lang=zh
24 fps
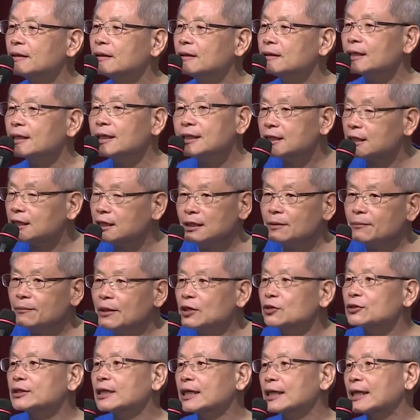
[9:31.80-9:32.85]
但西医没
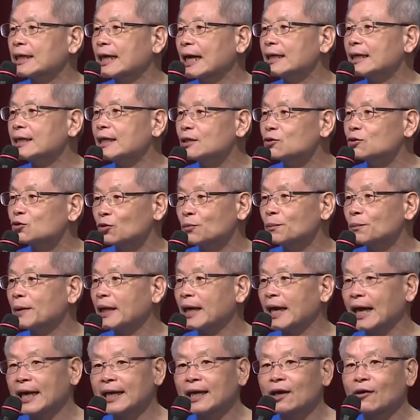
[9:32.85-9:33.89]
有这个概念，准
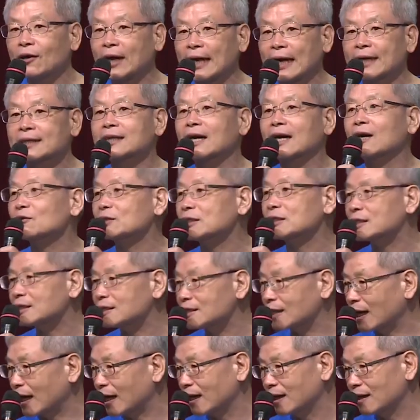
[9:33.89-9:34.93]
备还要开刀一
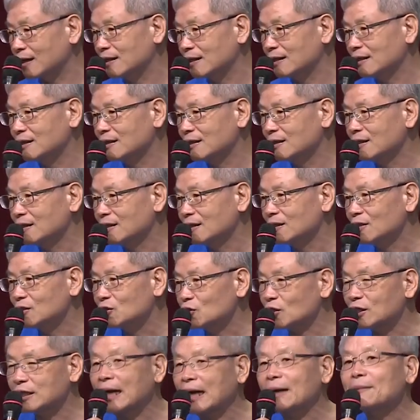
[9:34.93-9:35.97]
次啊，
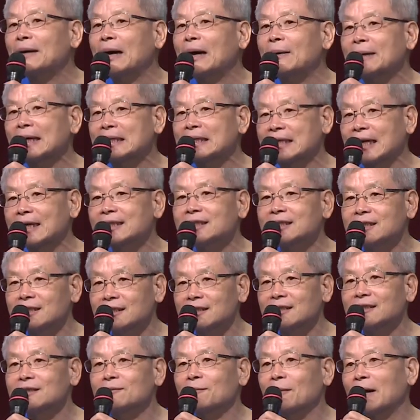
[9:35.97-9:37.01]
所以他妈妈才
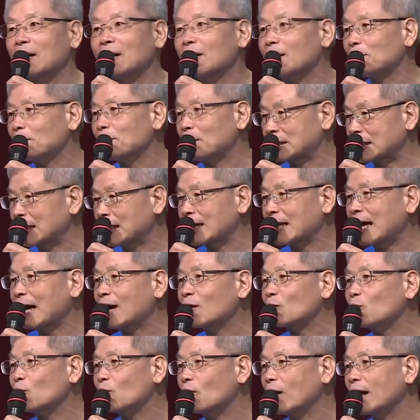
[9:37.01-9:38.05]
急着把把他拉
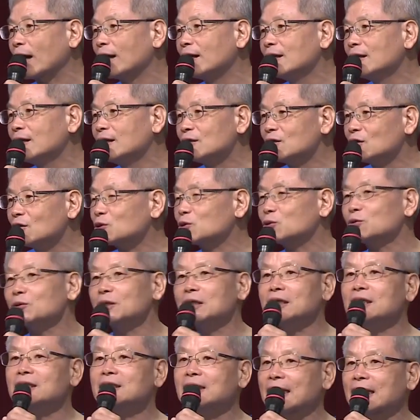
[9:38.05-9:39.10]
过来，就处
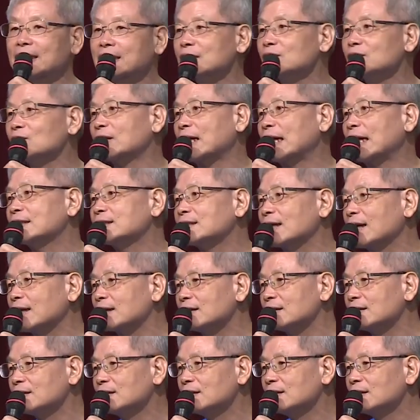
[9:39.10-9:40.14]
理一下他就改善，
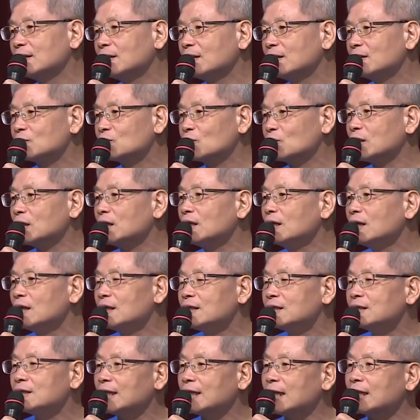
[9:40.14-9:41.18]
所以
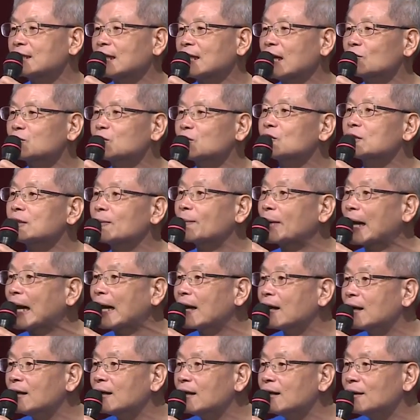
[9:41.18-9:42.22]
这一刀就怎么样？
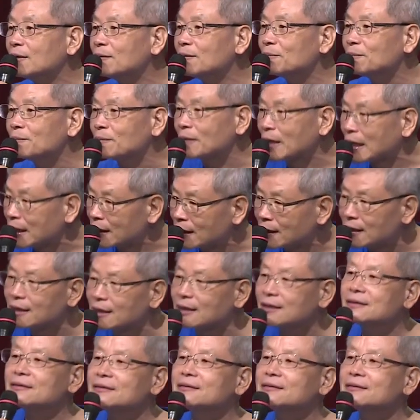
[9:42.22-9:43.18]
免了，